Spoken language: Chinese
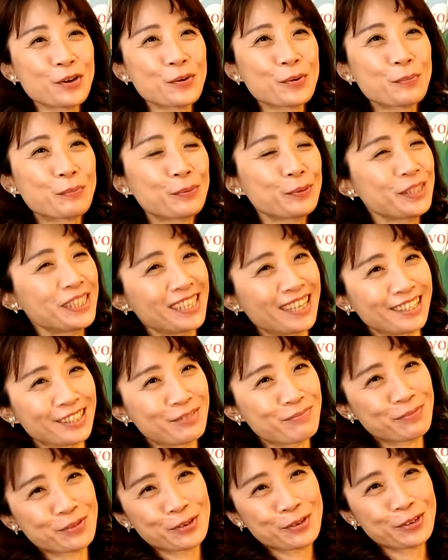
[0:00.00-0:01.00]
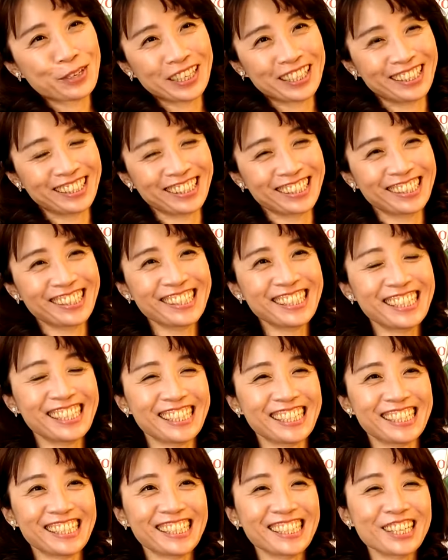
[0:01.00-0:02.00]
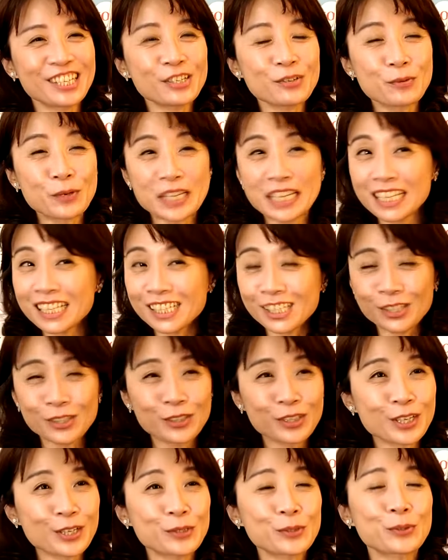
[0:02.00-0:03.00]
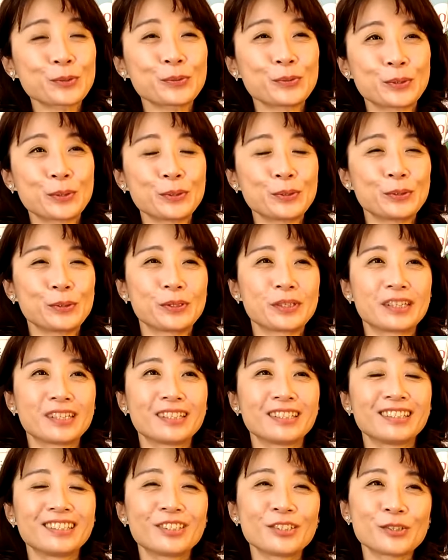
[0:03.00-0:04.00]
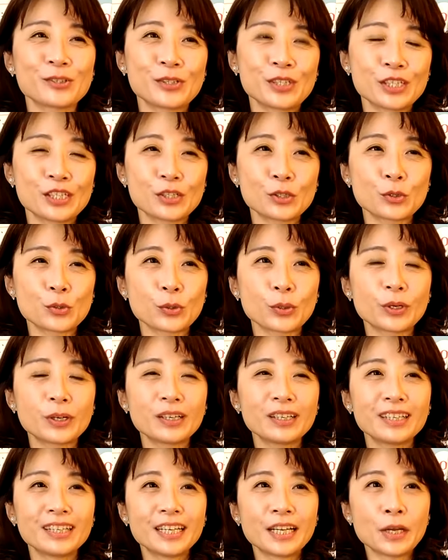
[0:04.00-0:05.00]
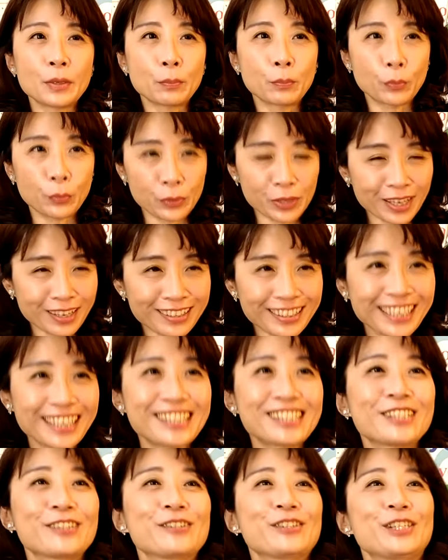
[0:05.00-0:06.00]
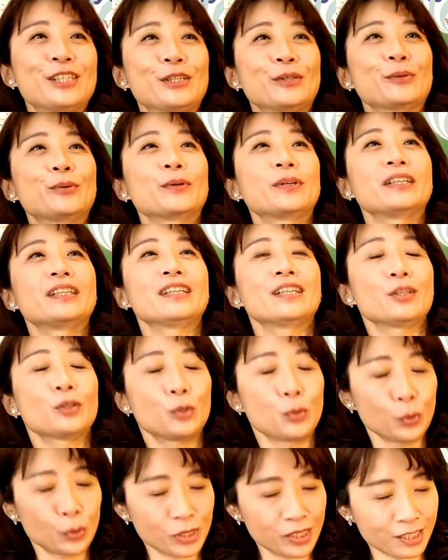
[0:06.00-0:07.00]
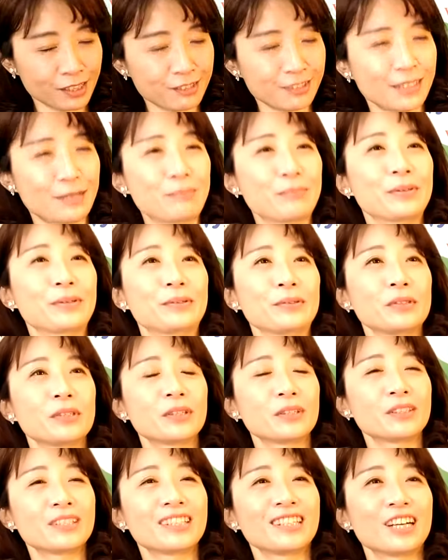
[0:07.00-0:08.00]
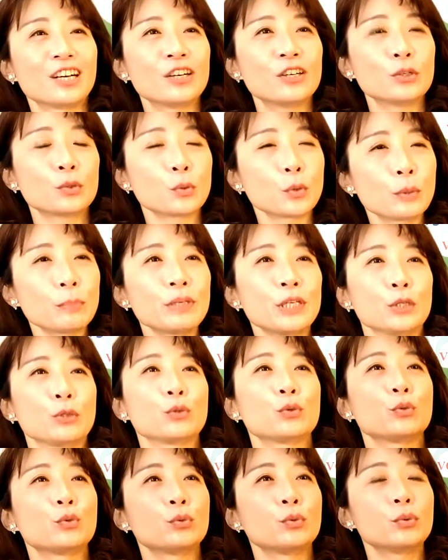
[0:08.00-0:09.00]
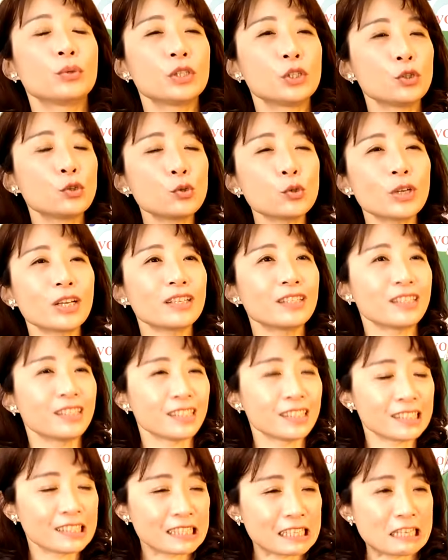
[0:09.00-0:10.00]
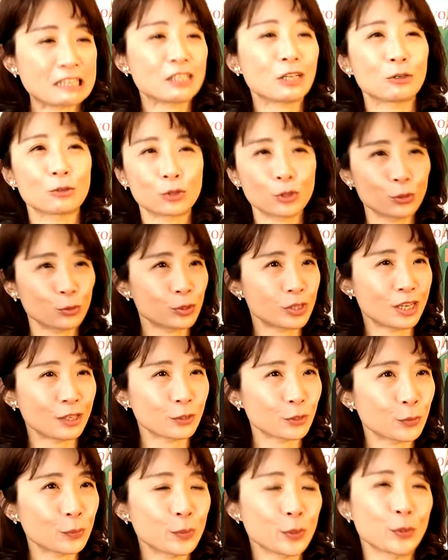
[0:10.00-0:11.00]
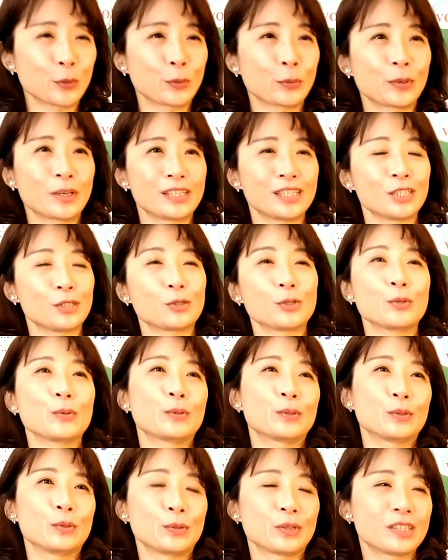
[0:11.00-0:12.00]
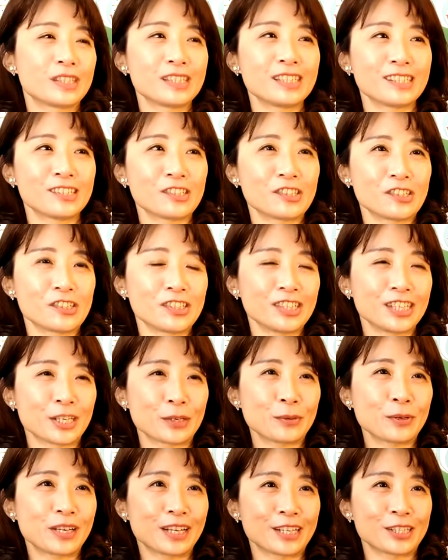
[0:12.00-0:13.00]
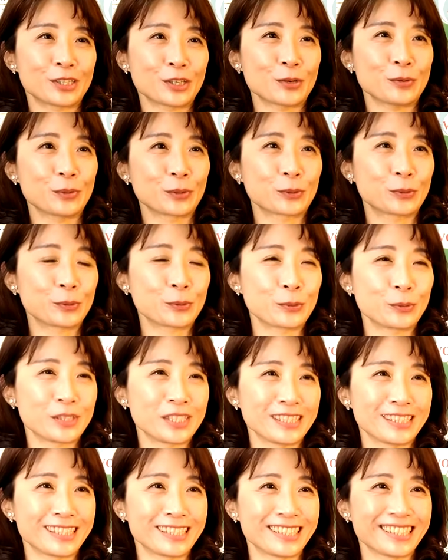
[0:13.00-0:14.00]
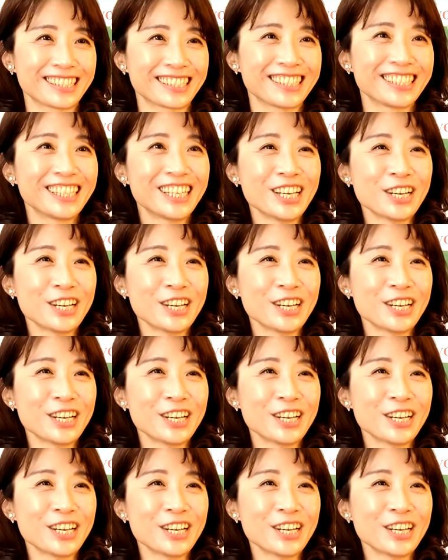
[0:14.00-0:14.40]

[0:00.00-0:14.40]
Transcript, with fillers: 我不想那么快升级，但是我一直都告诉我女儿，就是说不要太早结婚，多交男朋友，然后多评估。就算你跌倒受伤都没有关系。所以，我女儿之前失恋也会来找我哭哭啼啼的。